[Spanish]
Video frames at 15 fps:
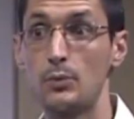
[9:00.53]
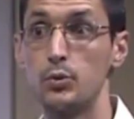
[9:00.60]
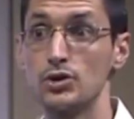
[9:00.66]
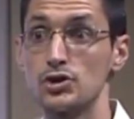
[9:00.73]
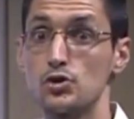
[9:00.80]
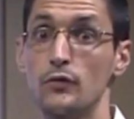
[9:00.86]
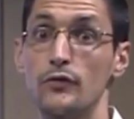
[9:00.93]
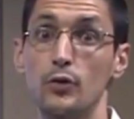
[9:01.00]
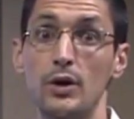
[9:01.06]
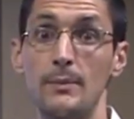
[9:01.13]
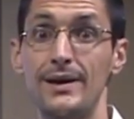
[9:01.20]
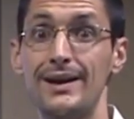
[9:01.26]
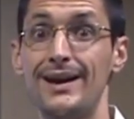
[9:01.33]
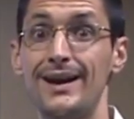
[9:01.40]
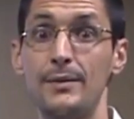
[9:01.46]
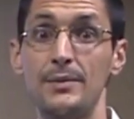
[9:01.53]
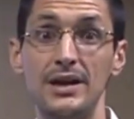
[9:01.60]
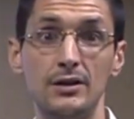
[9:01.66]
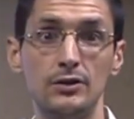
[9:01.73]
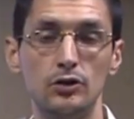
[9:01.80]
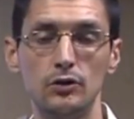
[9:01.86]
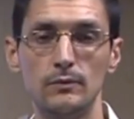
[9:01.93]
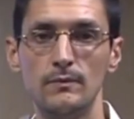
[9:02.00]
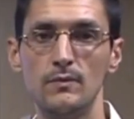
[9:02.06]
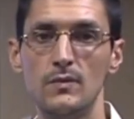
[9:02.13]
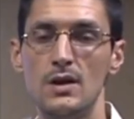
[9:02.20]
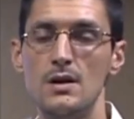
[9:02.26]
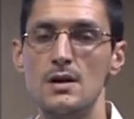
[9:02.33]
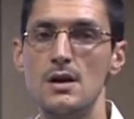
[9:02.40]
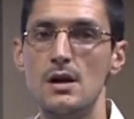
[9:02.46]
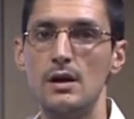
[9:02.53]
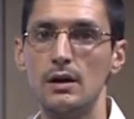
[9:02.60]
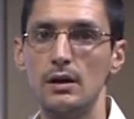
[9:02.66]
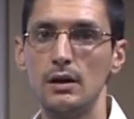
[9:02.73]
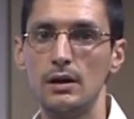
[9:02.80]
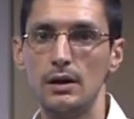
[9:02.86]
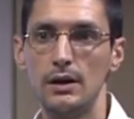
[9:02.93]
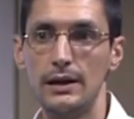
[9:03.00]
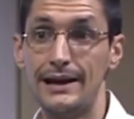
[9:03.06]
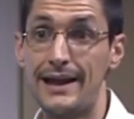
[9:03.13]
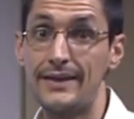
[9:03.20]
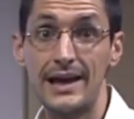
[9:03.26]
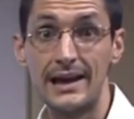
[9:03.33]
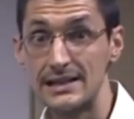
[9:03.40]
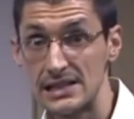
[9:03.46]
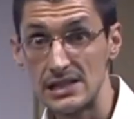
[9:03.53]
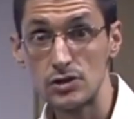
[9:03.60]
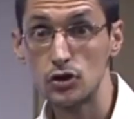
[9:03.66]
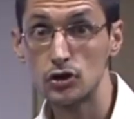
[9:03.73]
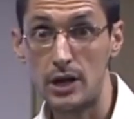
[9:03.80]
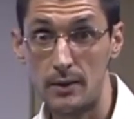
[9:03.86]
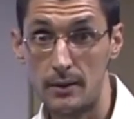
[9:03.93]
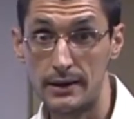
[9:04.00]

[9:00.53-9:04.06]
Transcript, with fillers: pues sufre un envenenamiento, en la diálisis no te